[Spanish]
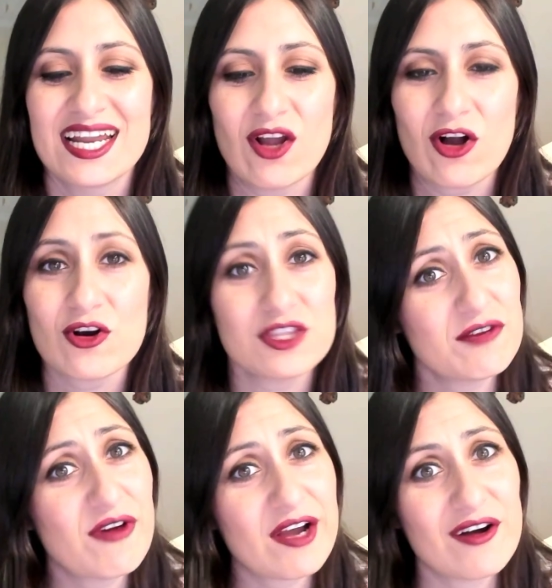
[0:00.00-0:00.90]
Luego
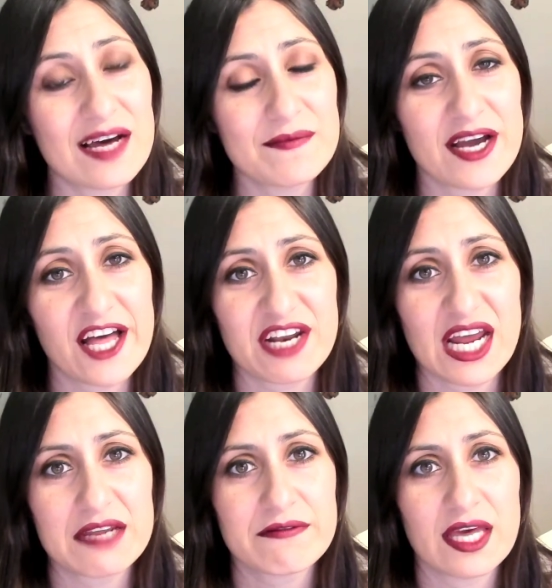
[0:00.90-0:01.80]
continué con la Mega
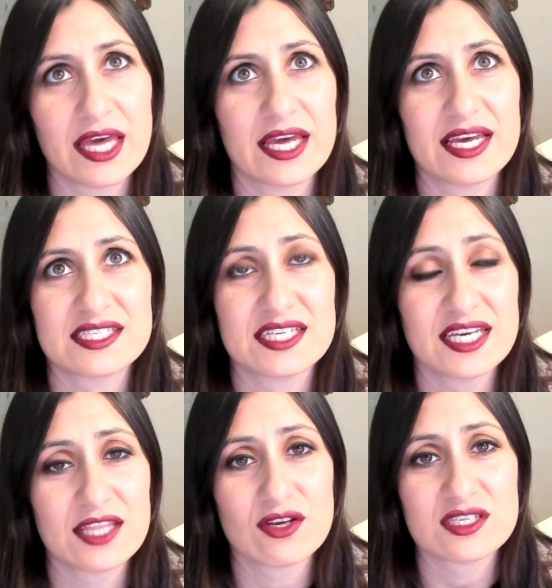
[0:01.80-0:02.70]
Drive, eh,
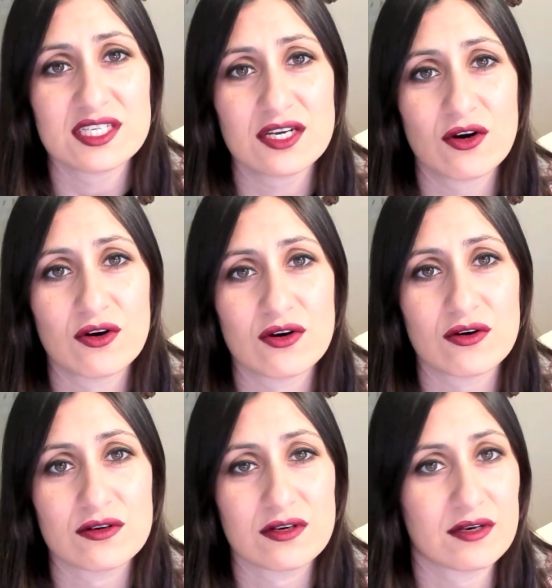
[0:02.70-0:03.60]
siguiendo así
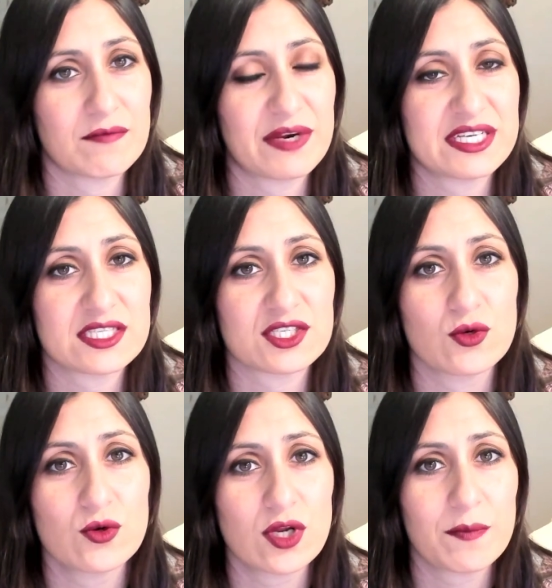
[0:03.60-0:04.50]
con PlayStation
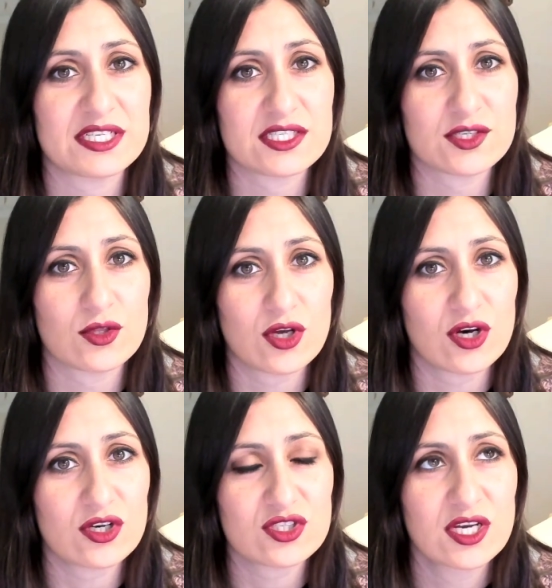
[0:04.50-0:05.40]
1, PlayStation
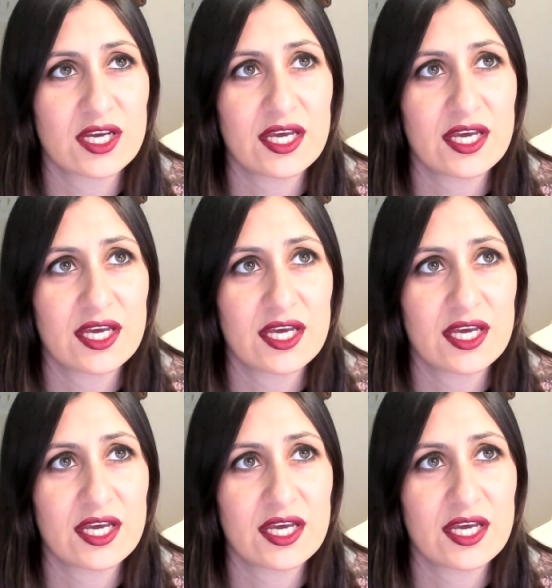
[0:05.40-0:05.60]
2.